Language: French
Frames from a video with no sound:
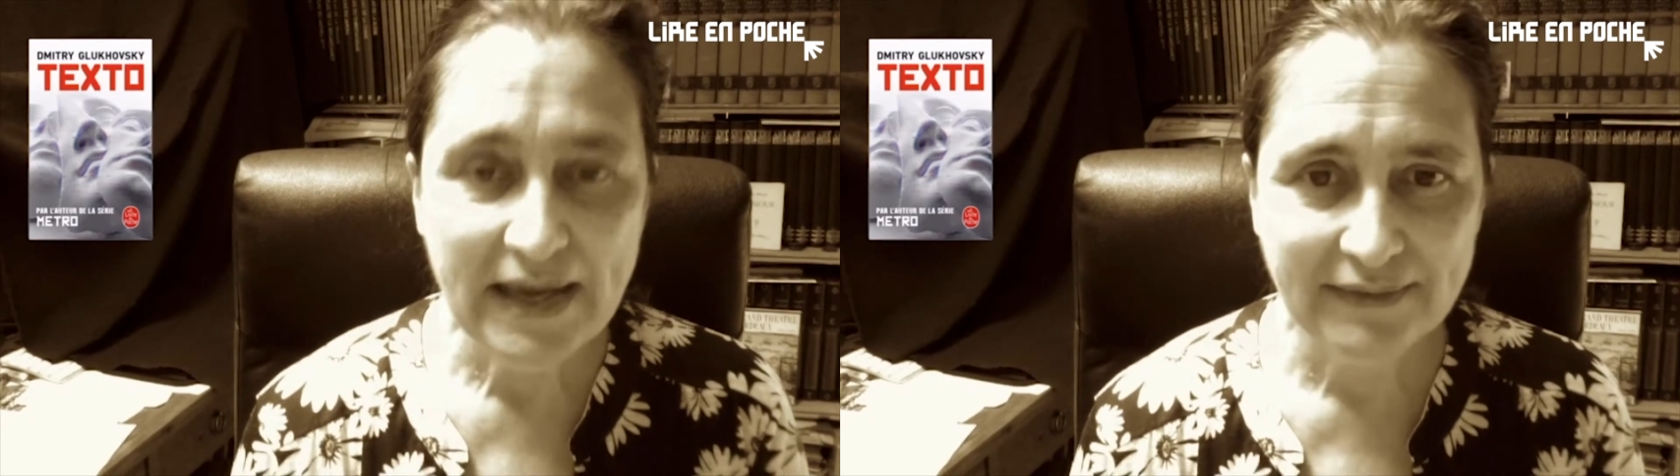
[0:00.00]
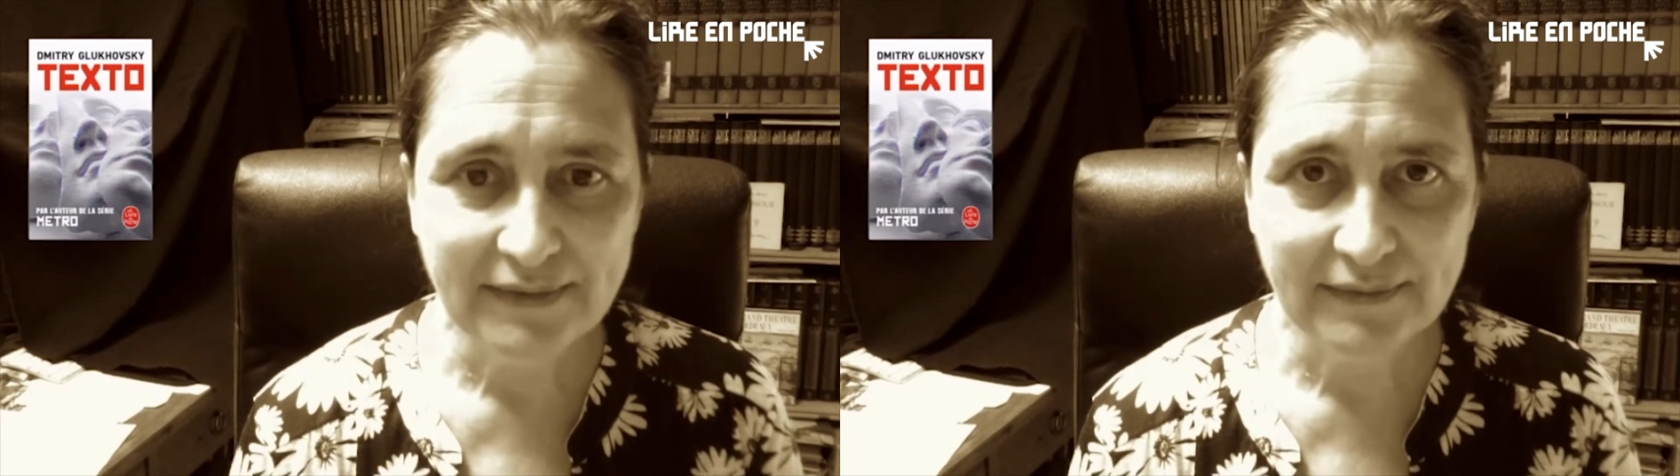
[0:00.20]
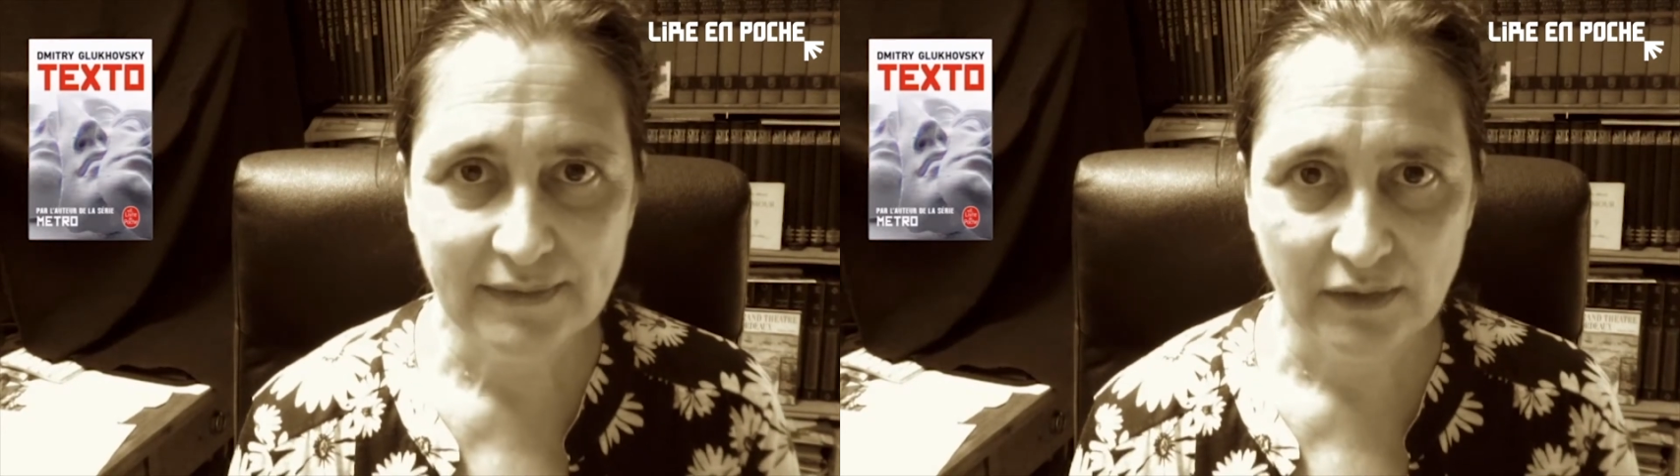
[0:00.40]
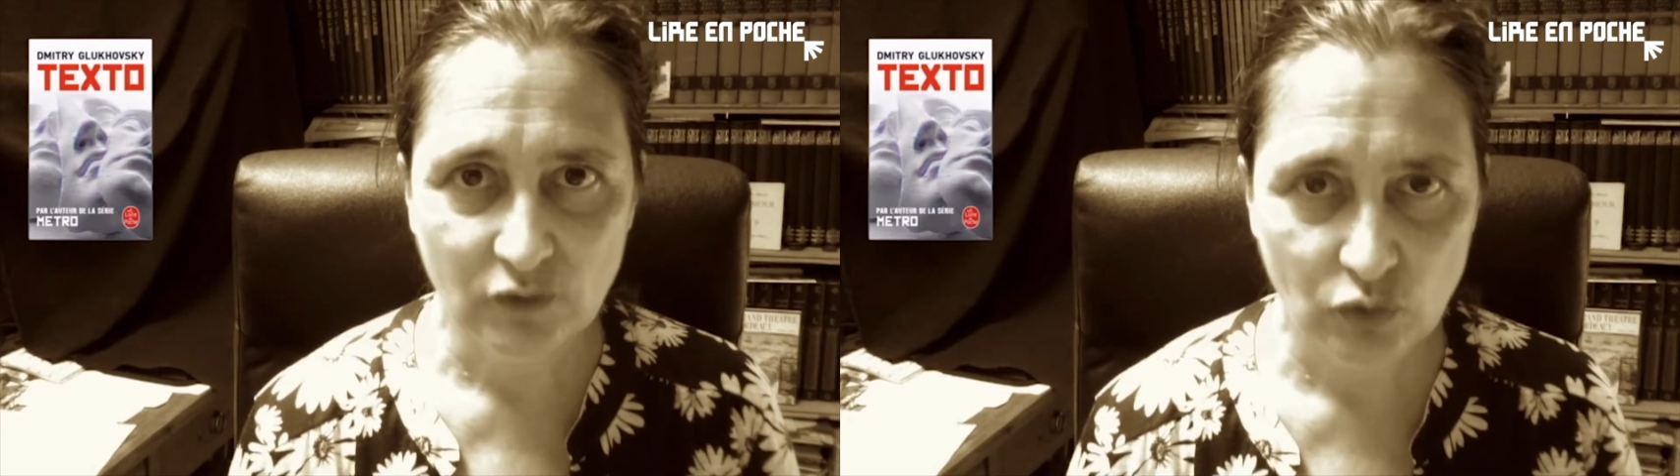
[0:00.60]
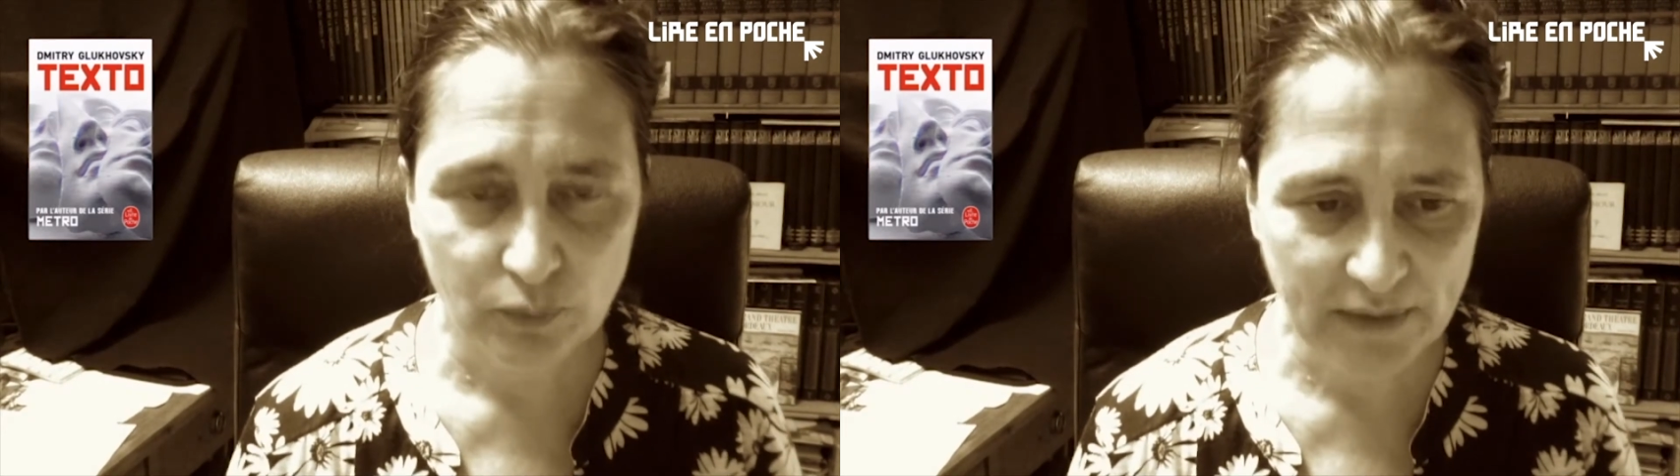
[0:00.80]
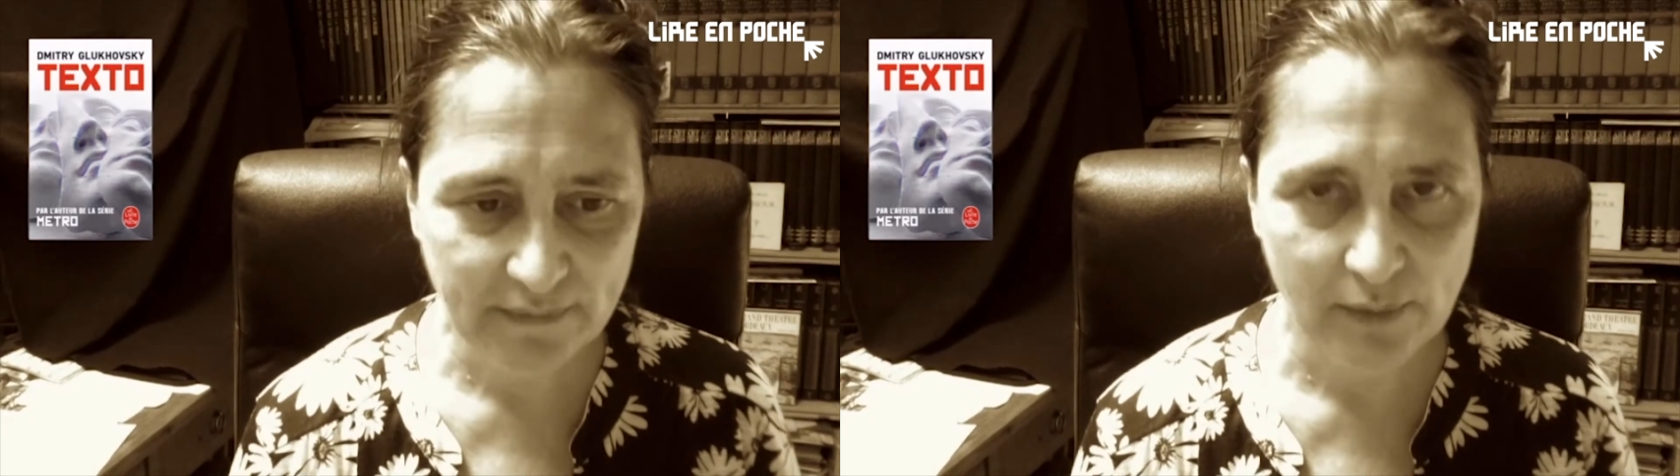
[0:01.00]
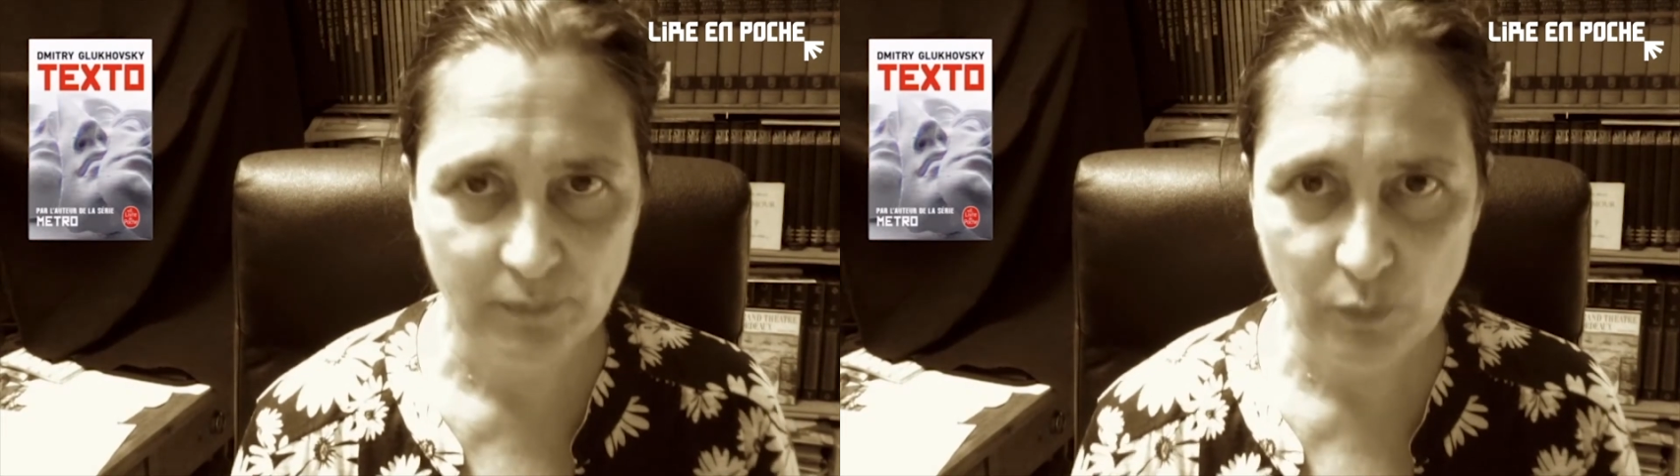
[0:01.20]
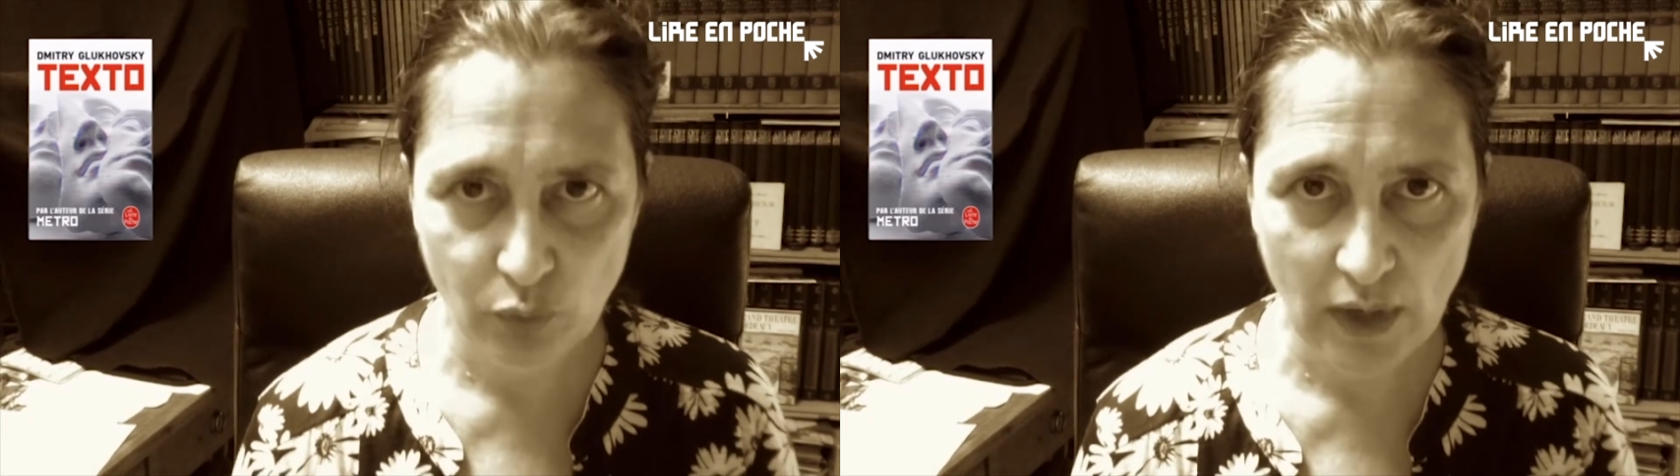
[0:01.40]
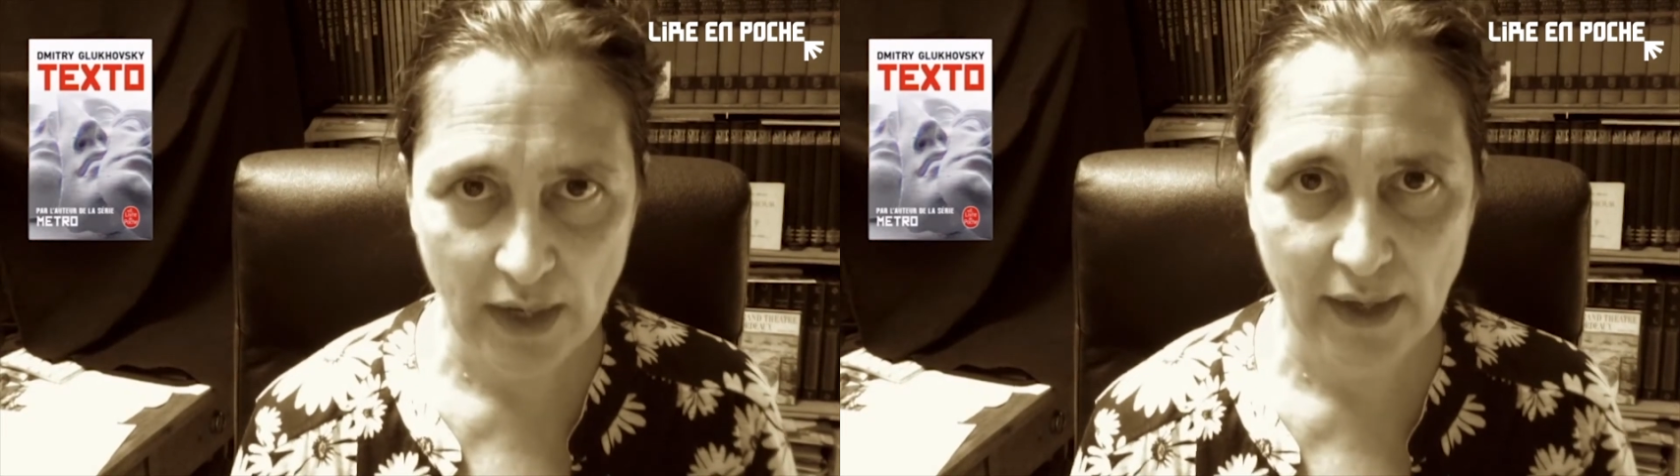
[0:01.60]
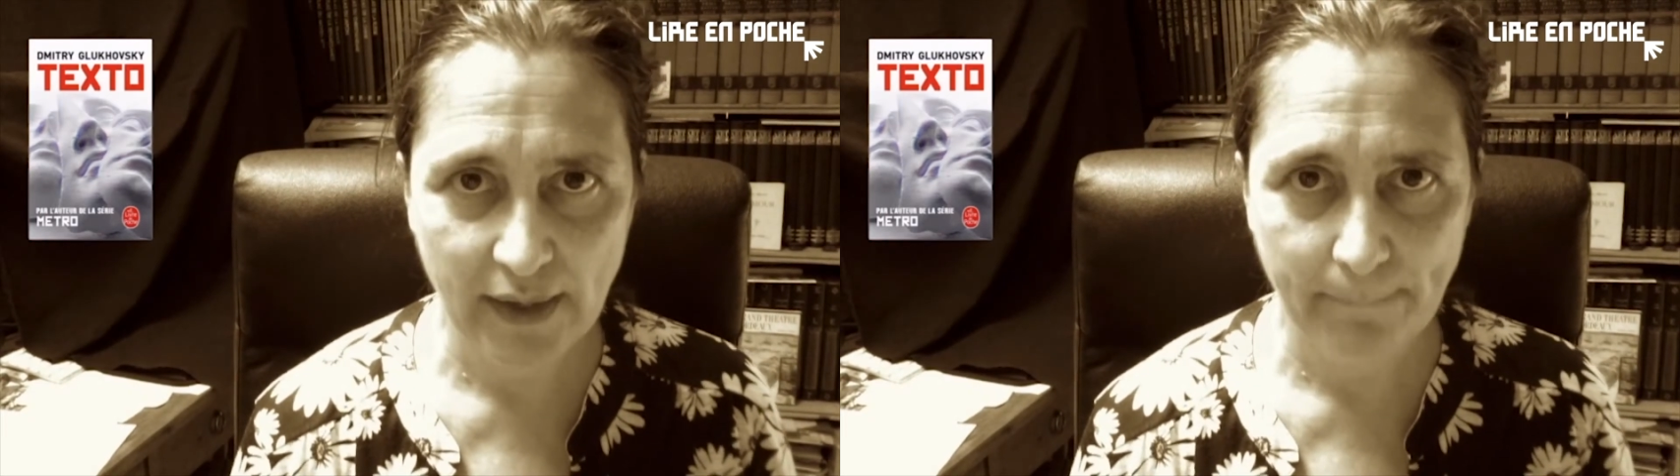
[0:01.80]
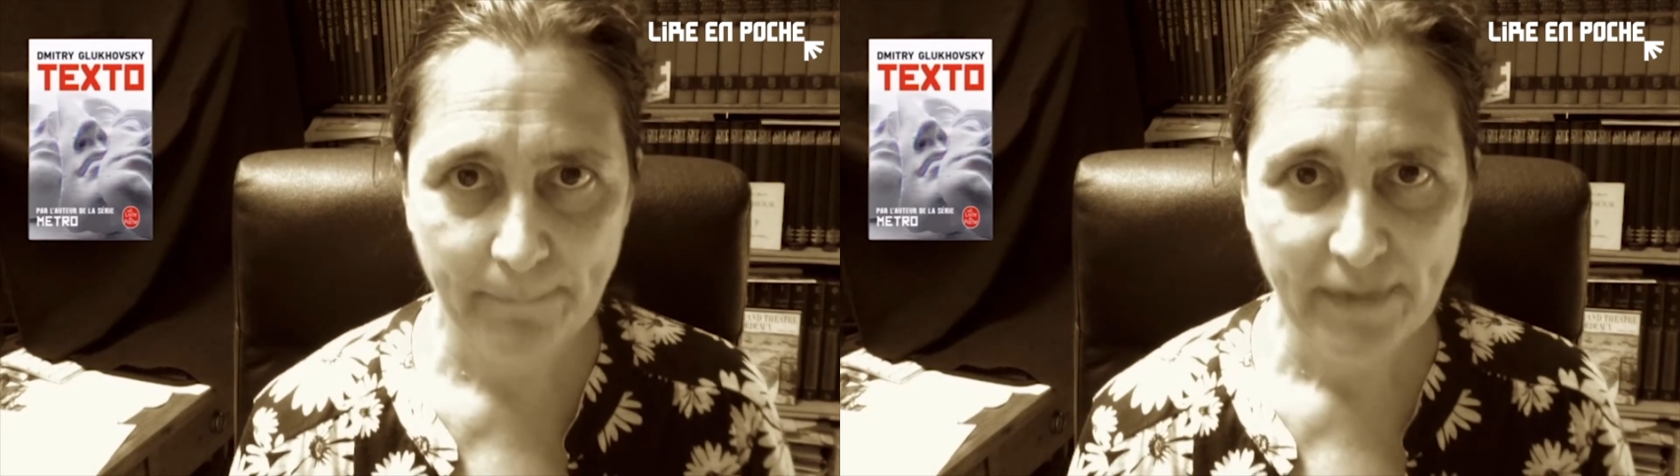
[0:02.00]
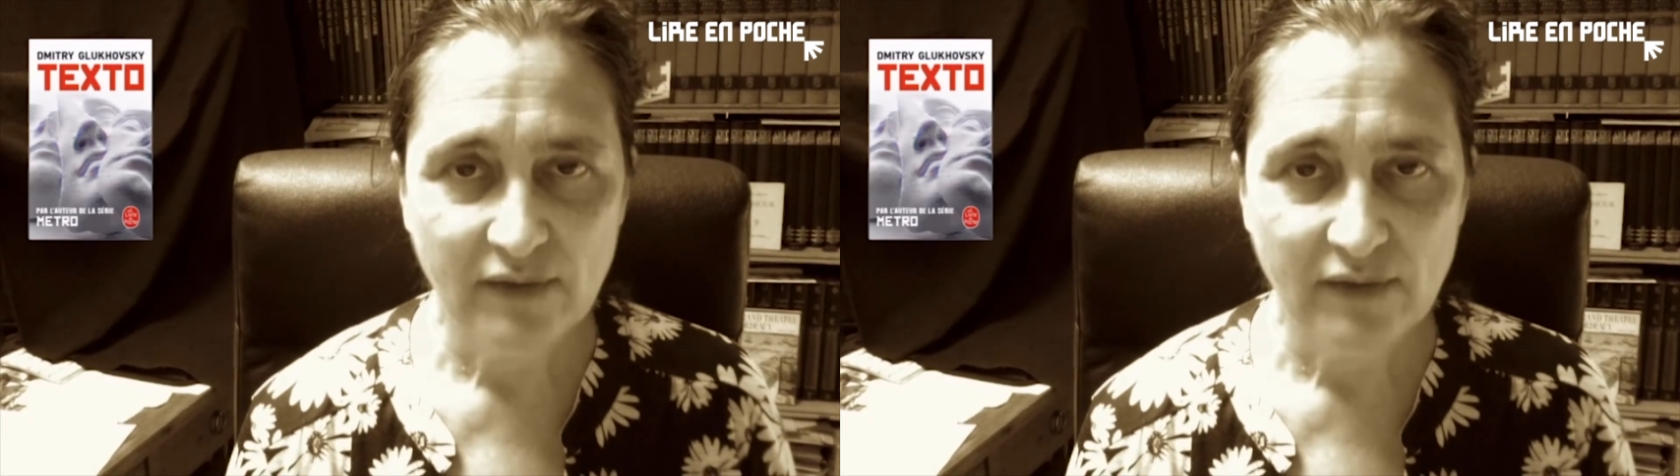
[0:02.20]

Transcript: Ici, c'est un suspense un petit peu à la